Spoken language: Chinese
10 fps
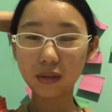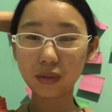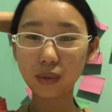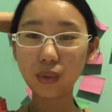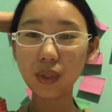
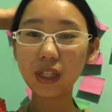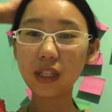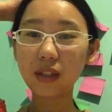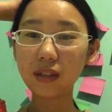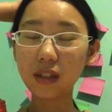如果
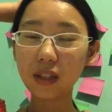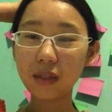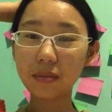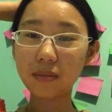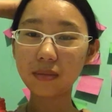呢，
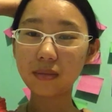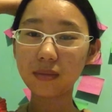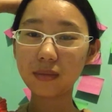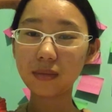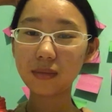
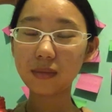嗯，